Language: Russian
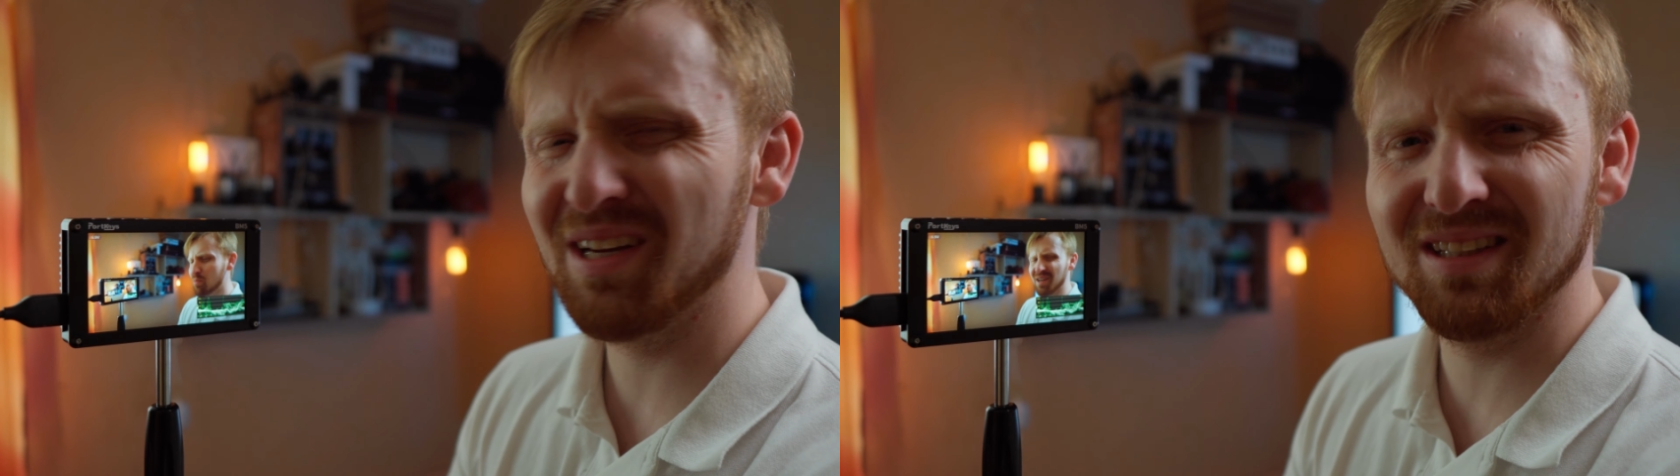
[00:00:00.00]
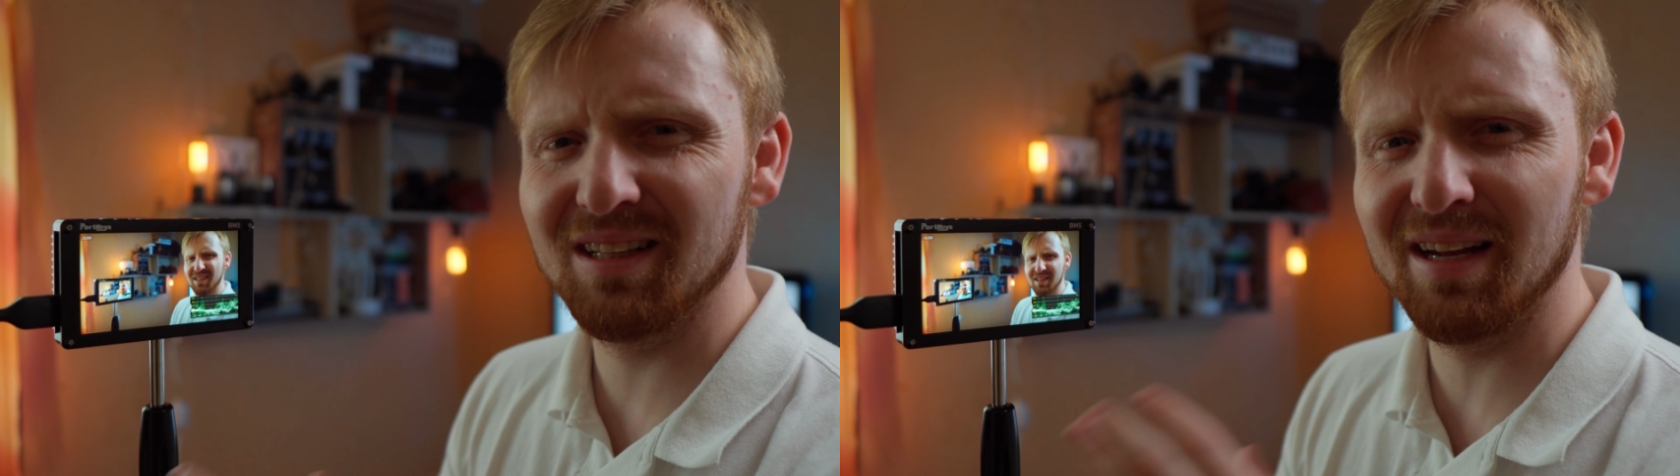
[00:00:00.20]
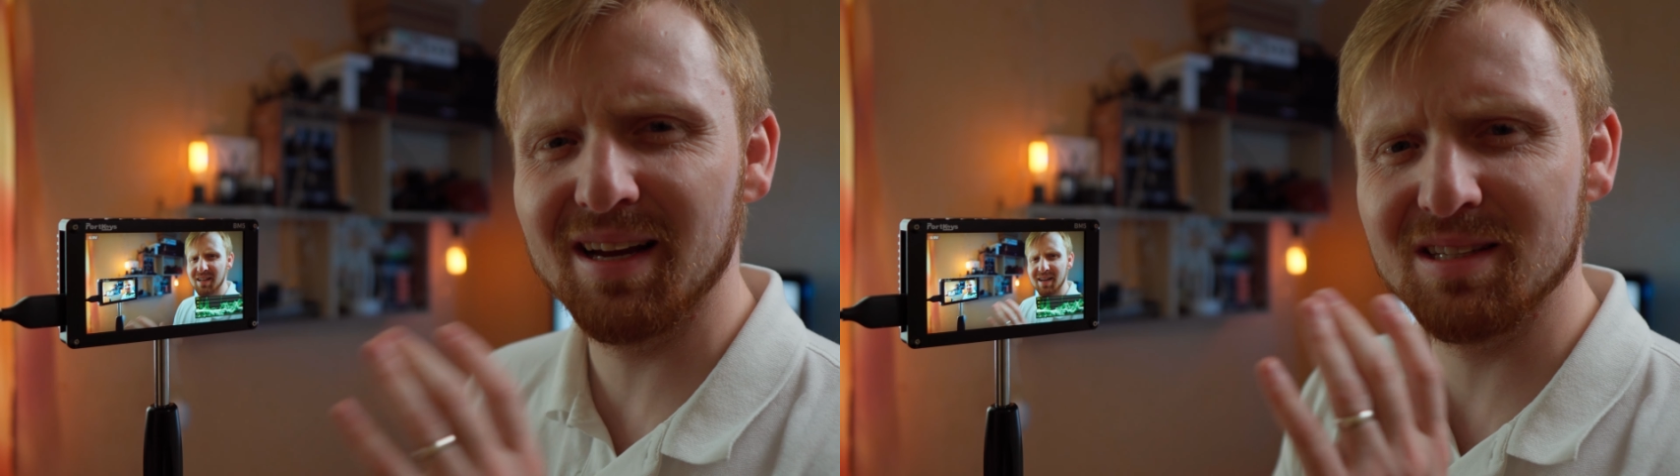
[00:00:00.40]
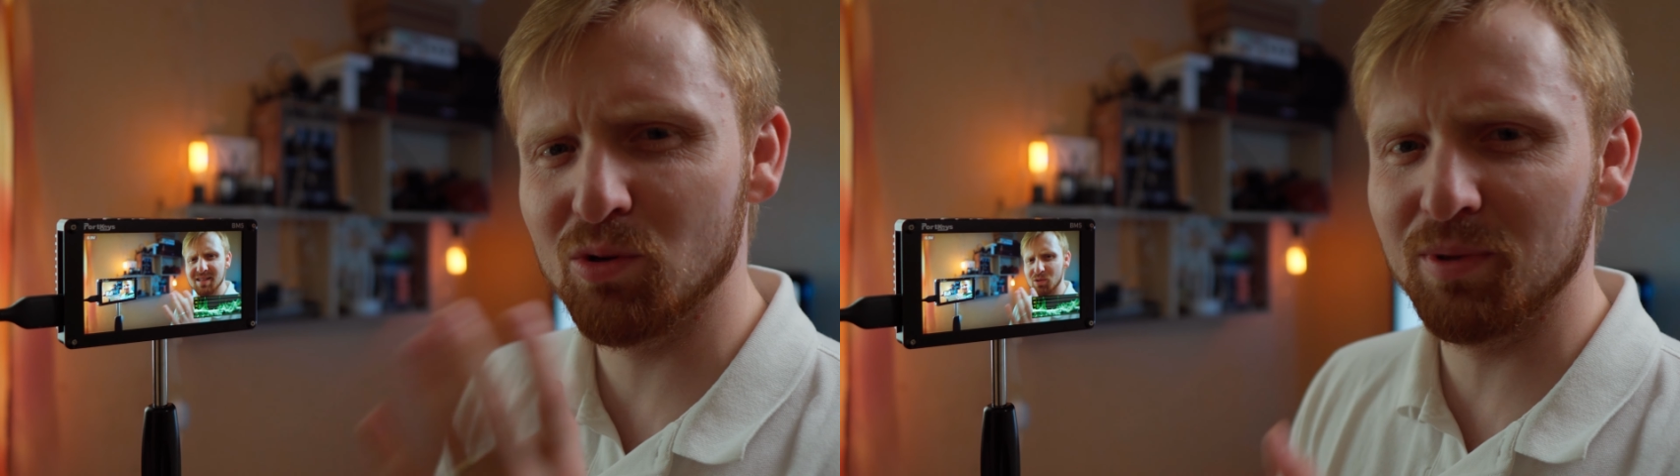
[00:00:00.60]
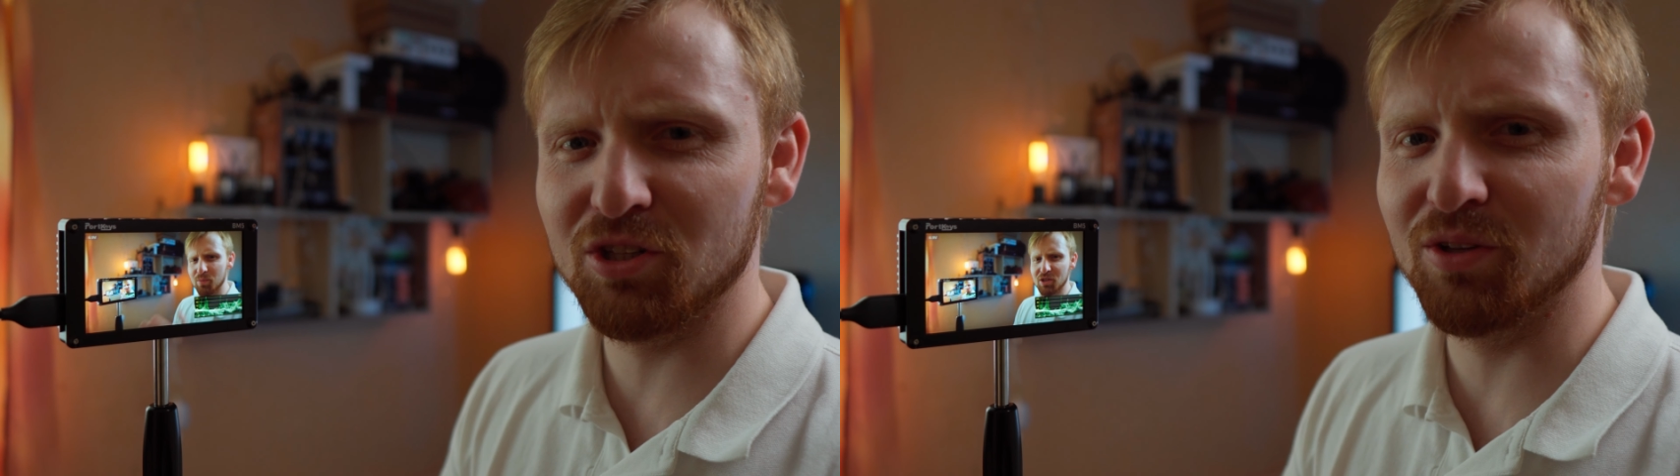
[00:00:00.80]
это для
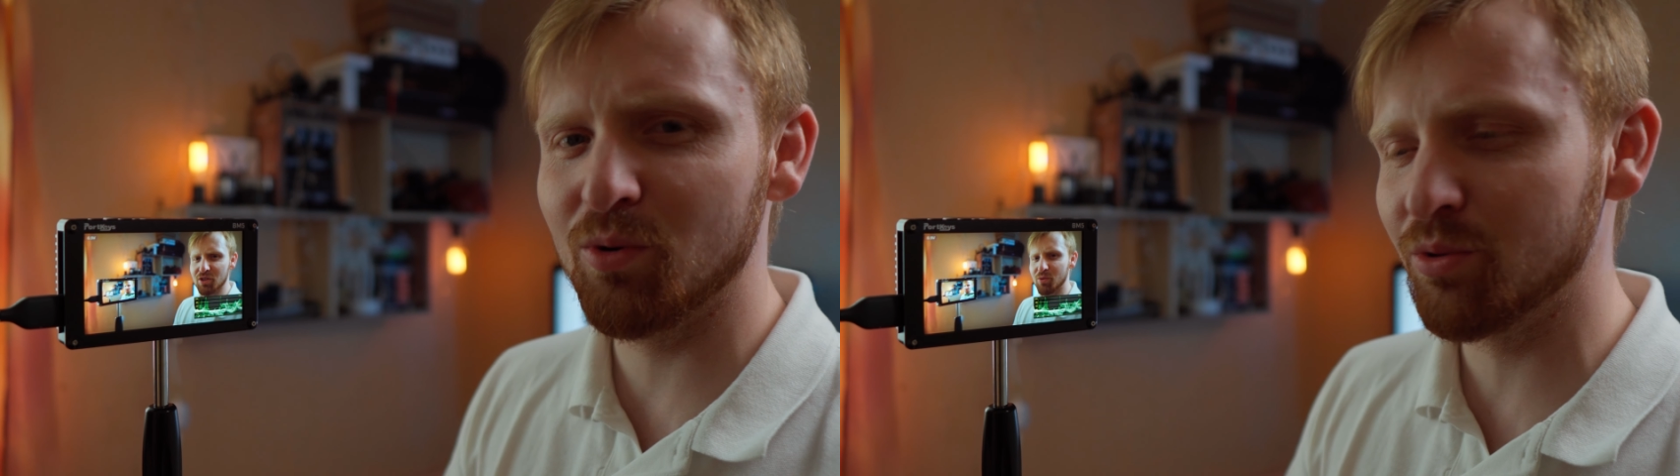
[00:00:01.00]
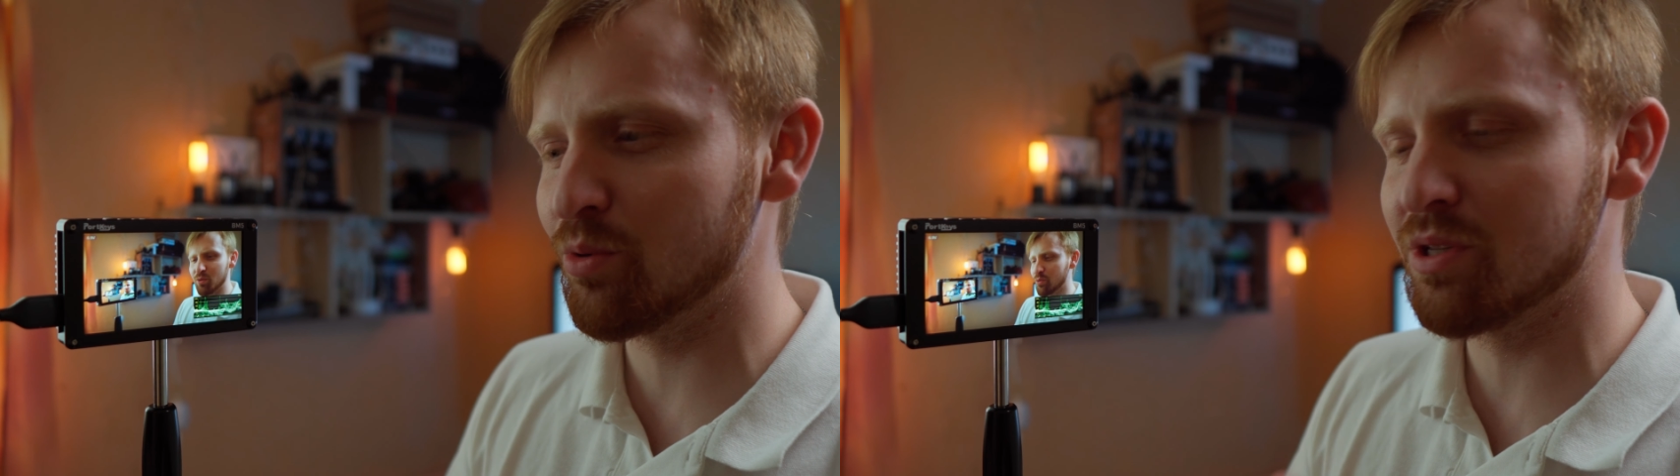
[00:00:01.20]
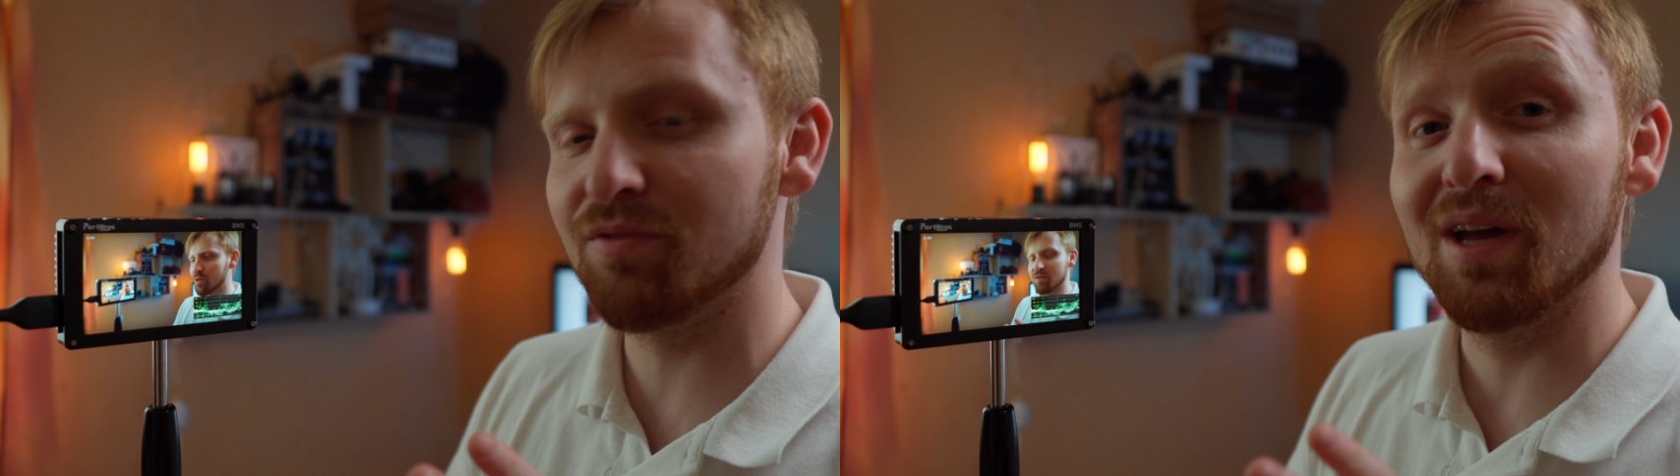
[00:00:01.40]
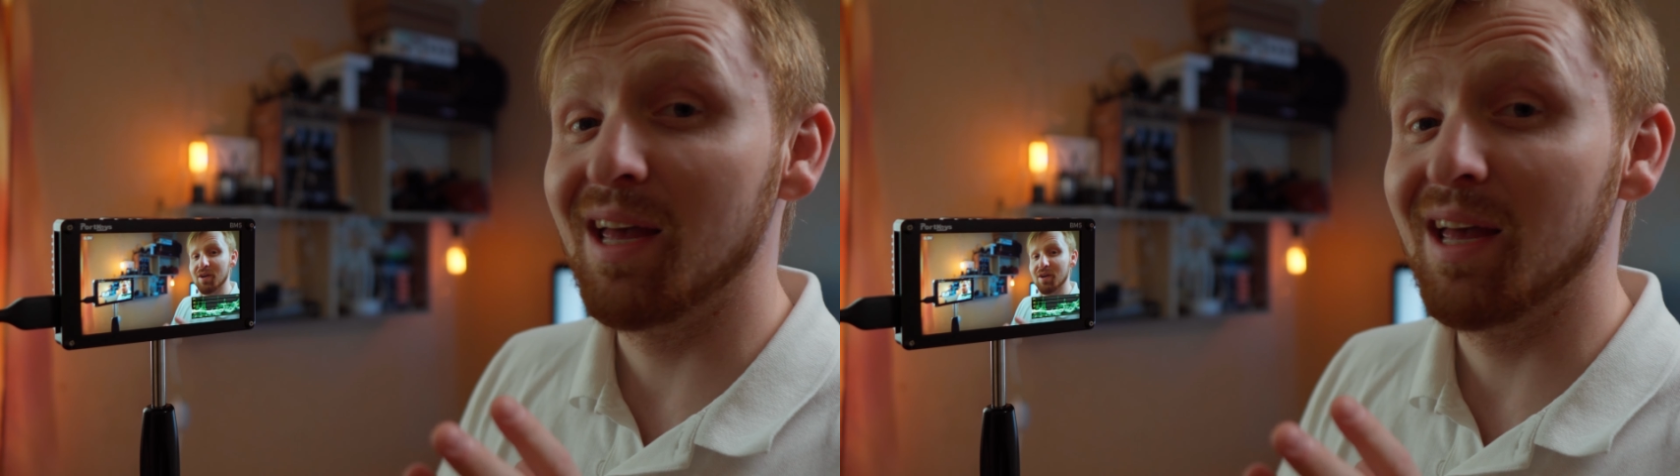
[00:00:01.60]
зарубежных конкурсов,